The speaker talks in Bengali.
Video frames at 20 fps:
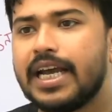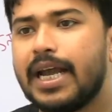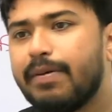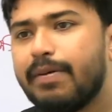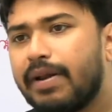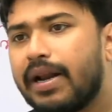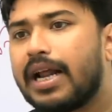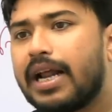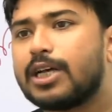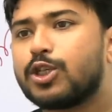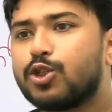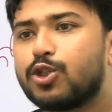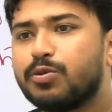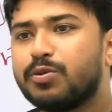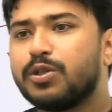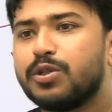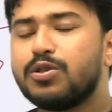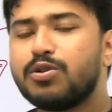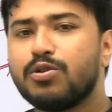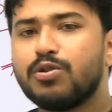এবার
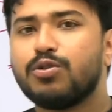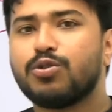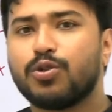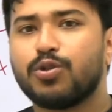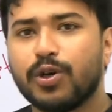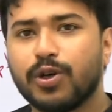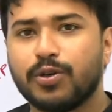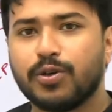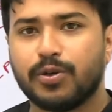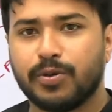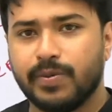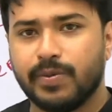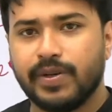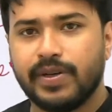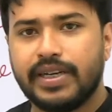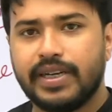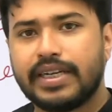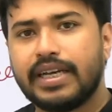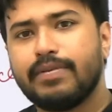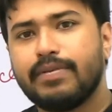রাষ্ট্রপতি শুধু সই করবে
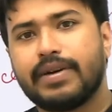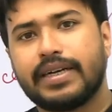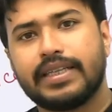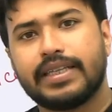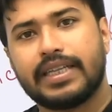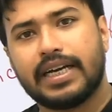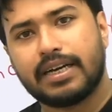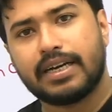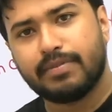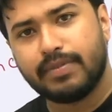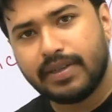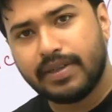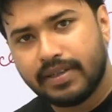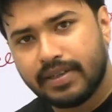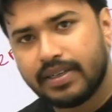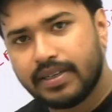এটাই বাকি থাকবে